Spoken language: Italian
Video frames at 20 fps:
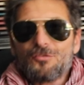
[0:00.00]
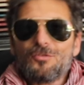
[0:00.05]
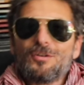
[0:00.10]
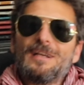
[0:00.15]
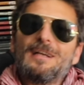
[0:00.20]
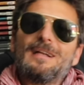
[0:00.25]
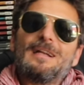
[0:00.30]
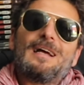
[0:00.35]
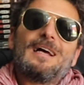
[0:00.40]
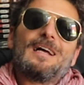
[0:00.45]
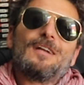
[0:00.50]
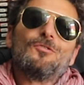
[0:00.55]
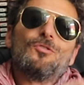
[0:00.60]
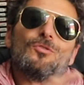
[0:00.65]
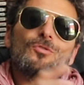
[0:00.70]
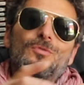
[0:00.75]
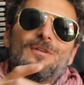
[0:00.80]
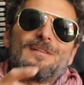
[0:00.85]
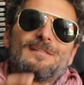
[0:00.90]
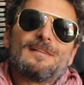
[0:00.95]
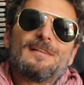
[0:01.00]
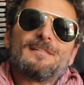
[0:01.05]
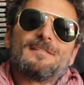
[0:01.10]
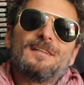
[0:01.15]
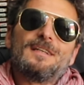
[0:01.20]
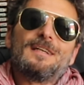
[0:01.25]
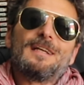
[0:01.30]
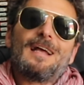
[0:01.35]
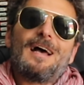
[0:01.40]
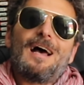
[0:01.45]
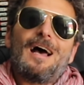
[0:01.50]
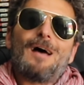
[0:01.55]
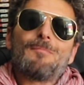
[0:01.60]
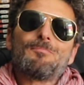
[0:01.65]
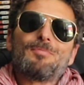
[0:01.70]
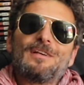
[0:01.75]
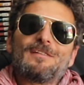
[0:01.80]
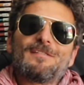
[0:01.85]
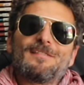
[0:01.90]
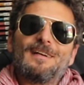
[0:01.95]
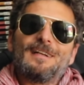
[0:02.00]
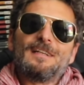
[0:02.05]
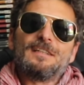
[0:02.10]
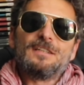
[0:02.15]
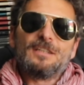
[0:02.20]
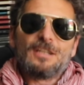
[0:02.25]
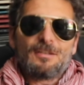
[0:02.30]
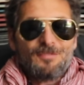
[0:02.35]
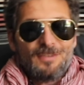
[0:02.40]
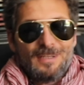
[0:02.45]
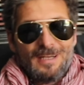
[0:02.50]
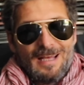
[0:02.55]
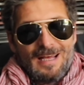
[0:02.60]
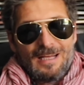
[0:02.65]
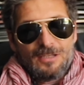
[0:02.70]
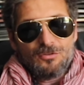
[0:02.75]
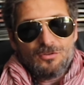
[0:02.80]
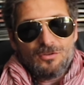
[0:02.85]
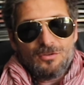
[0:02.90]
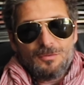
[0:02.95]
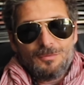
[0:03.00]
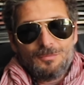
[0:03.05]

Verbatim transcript: suoneranno questa sera a Piazzale del Verano,